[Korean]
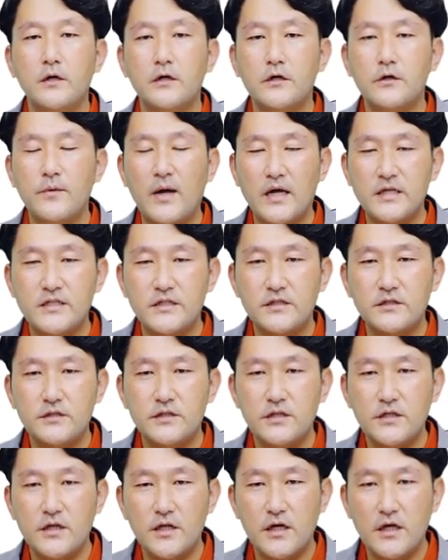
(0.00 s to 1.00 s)
그럼
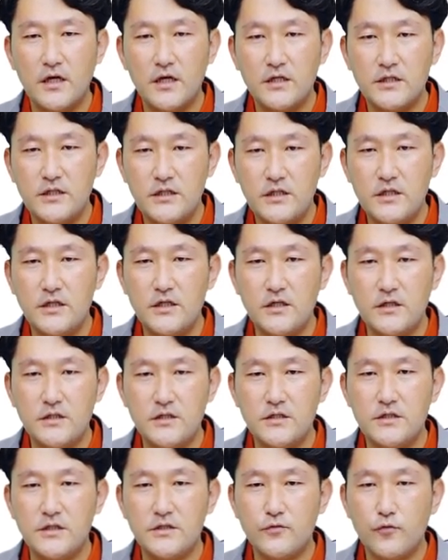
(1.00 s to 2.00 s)
아직은 이게
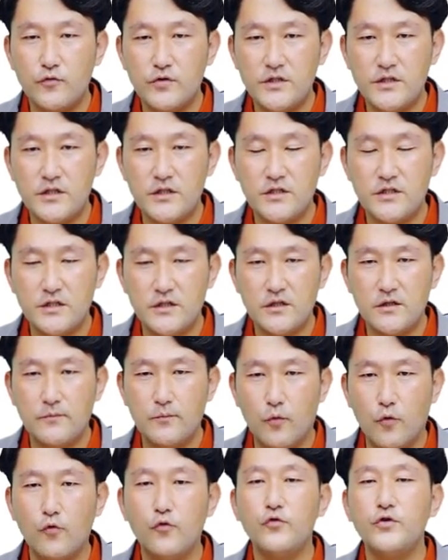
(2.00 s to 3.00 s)
이익인지 손실인지를
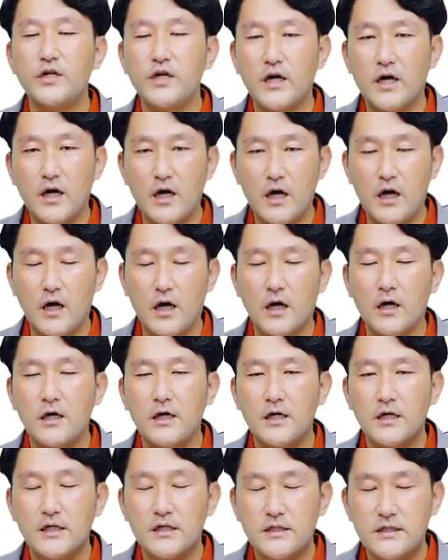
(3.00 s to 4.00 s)
모르니까
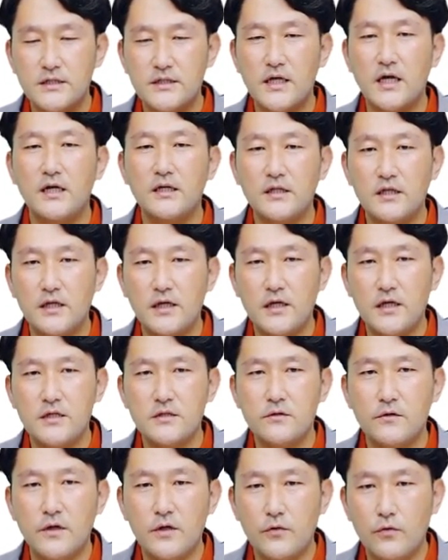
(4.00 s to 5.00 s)
그
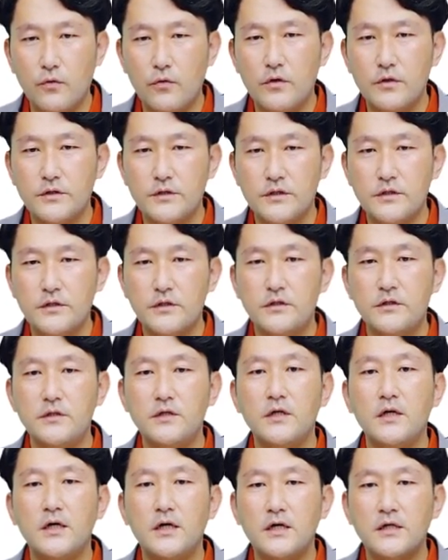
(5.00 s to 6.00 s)
상태에서의
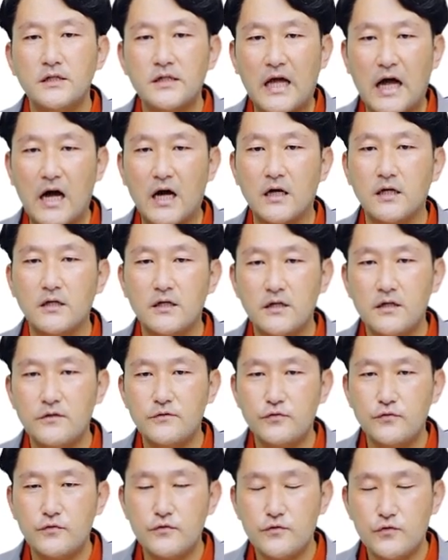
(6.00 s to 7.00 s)
용어는 단기
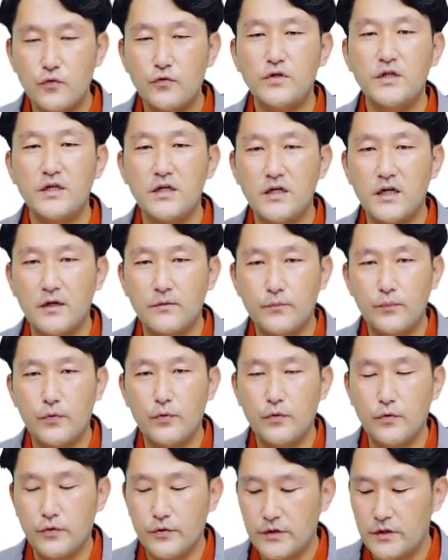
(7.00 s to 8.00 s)
순손익이라는
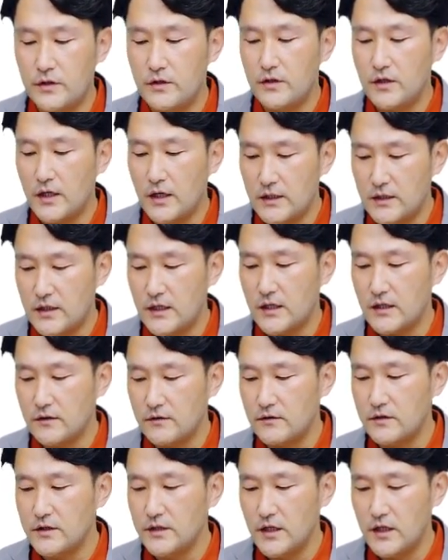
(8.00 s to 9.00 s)
표현을
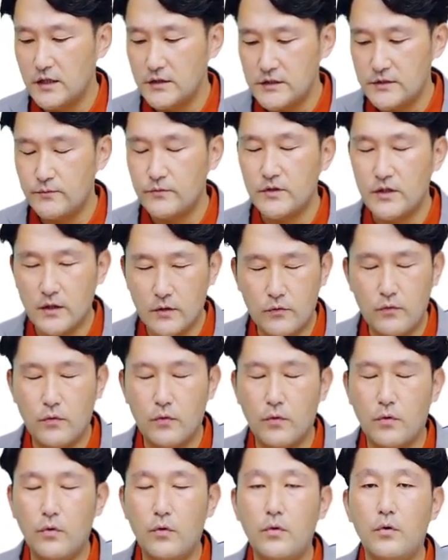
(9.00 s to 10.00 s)
한다는 걸 이해하시면
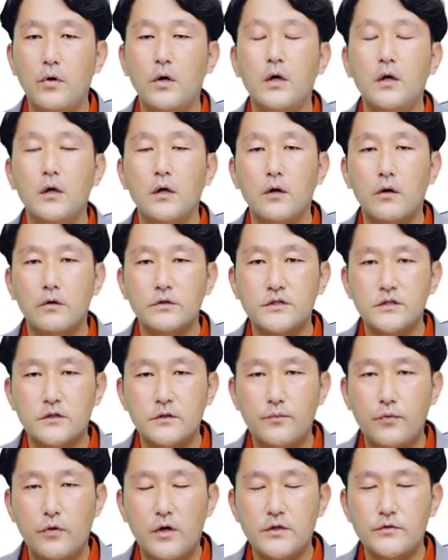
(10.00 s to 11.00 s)
되고
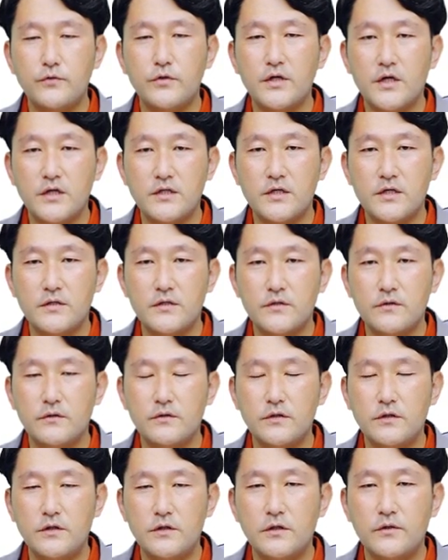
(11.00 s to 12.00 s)
어쨌든
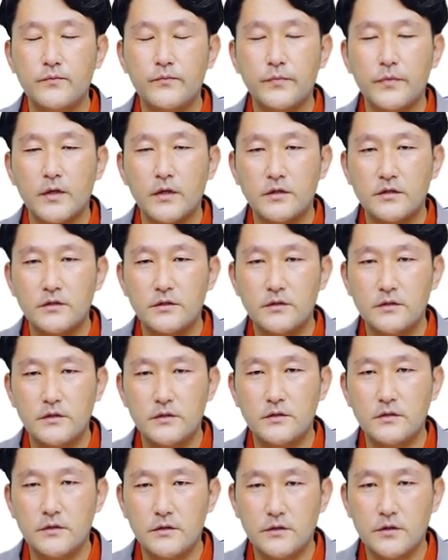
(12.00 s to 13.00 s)
포괄손익계산서는
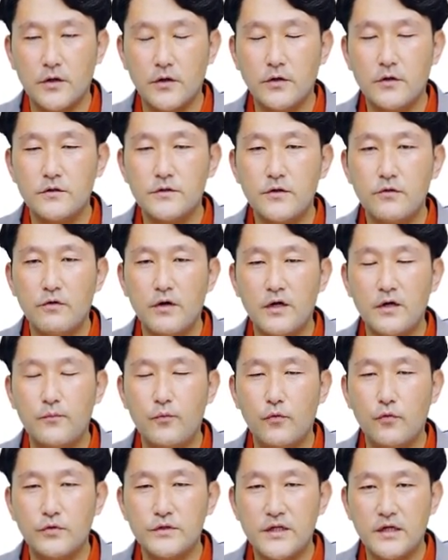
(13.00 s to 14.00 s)
그 경영성과를
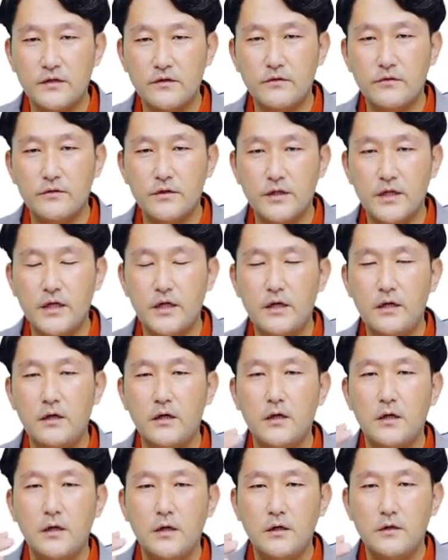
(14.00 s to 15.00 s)
보고자 하는 건데
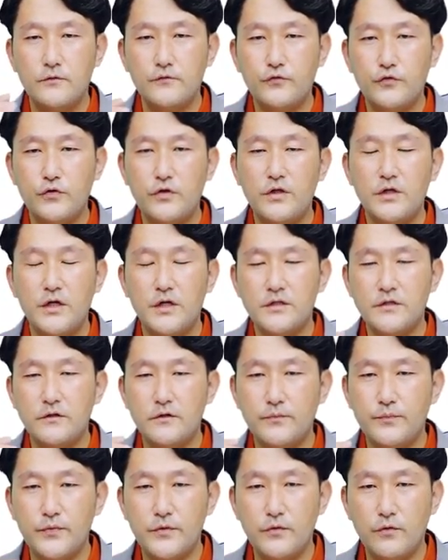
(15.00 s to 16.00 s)

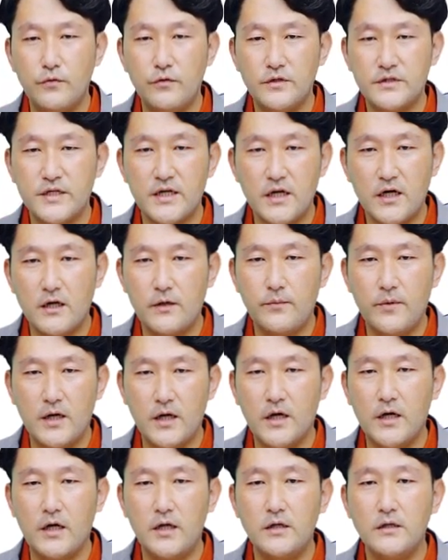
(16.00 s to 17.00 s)
수익에서 비용을
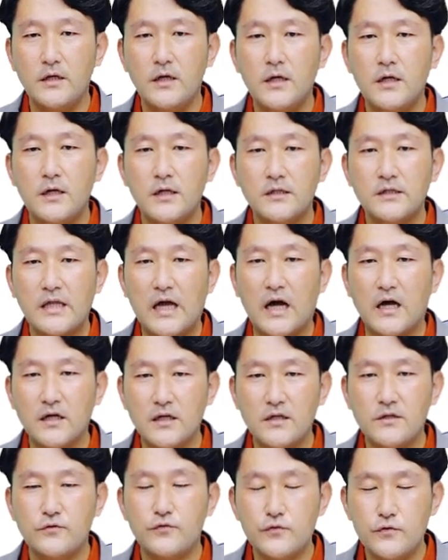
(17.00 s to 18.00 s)
차감한
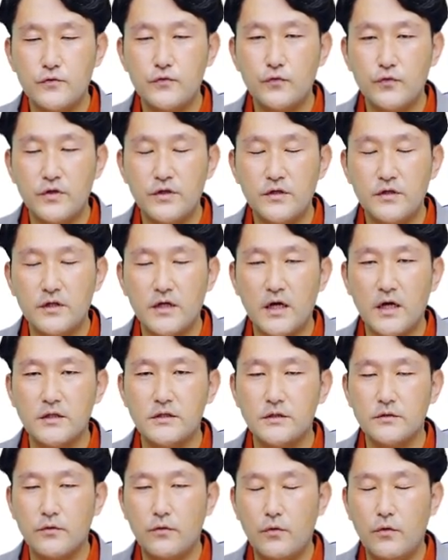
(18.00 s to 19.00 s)
단기 순손익을
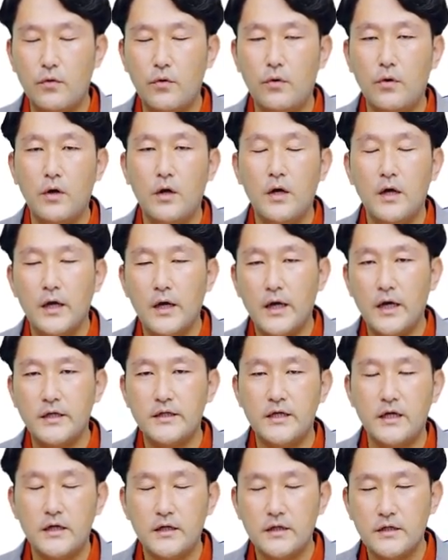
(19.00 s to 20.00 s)
가지고
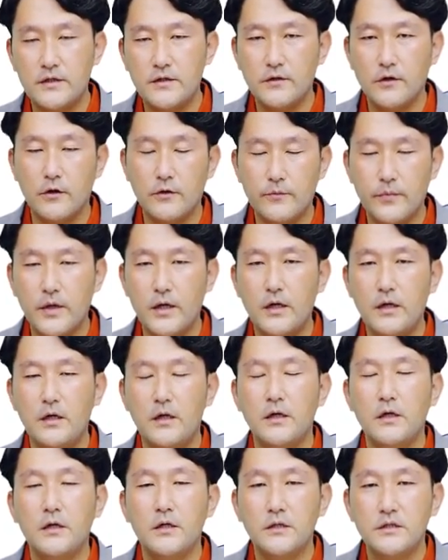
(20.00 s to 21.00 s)
해당 기업의
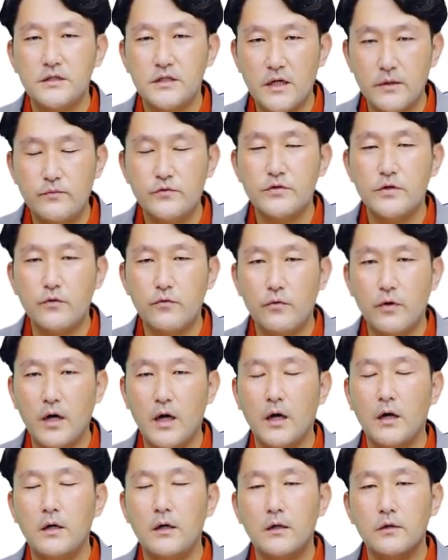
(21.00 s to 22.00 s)
재무
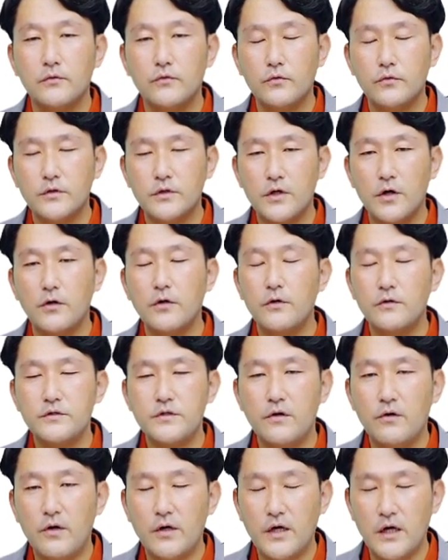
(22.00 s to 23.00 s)
성과 또는 경영
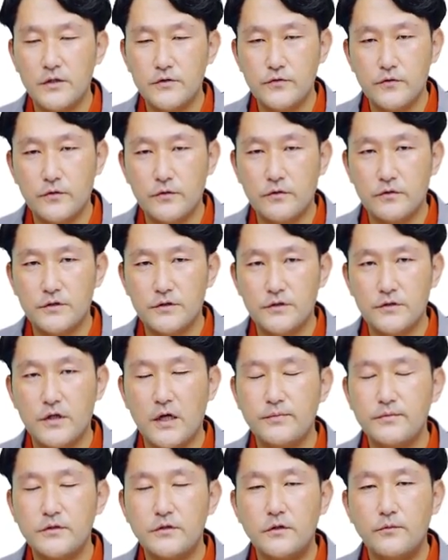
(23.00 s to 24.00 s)
성과를 알 수 있는 것이죠.
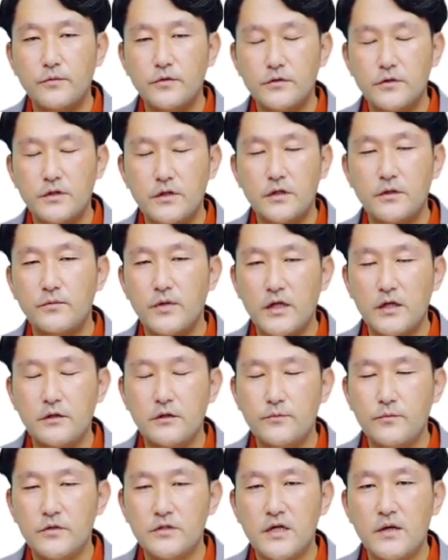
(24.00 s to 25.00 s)
앞서 설명드린 예를
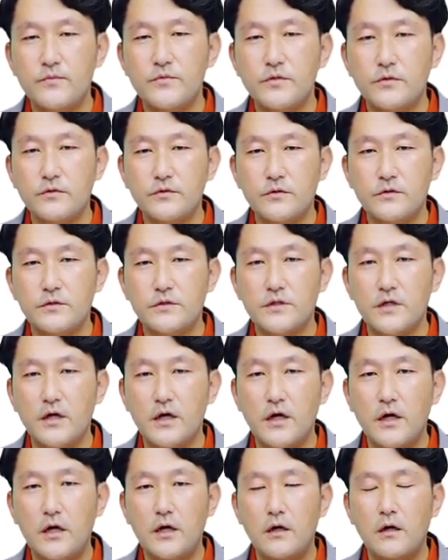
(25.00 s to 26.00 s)
들면
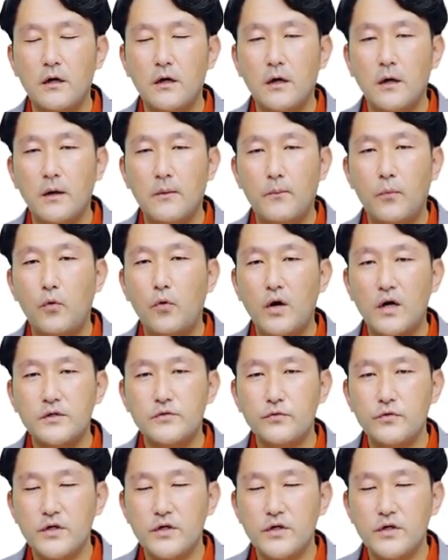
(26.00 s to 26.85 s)
삼성전자의 포괄